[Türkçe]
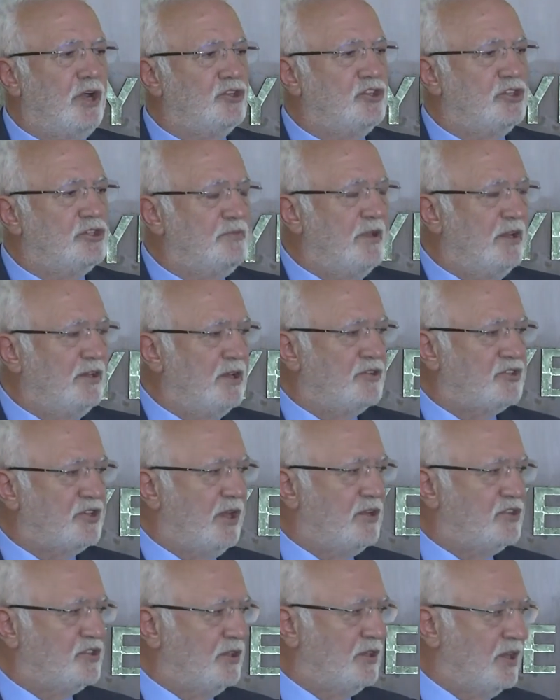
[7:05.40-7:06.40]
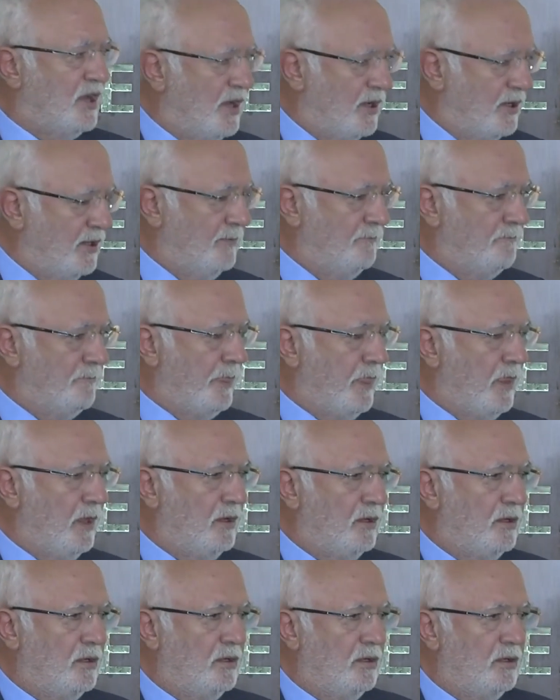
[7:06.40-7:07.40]
aciz belgesi alsa dahi
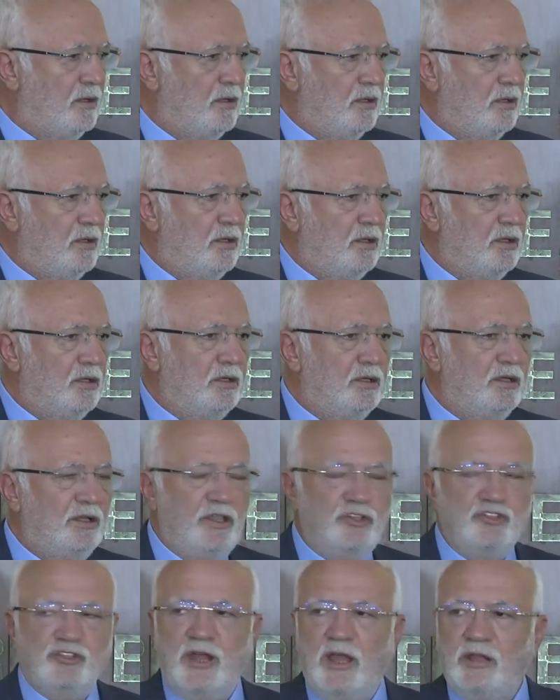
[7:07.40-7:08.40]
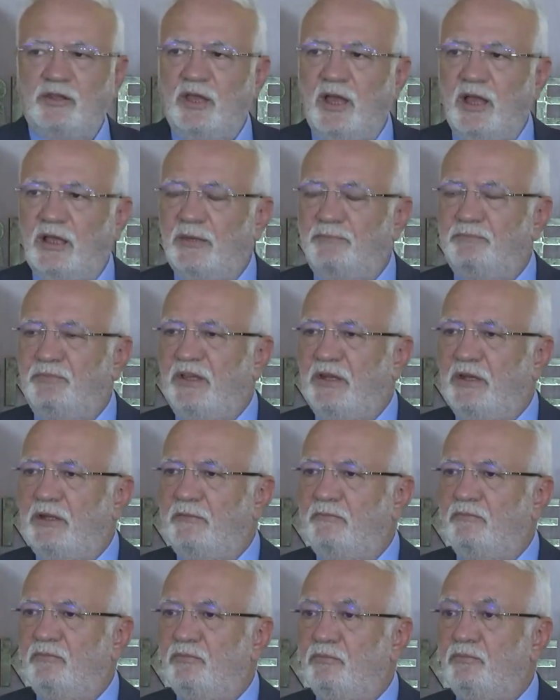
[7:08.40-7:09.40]
e, icra takipleri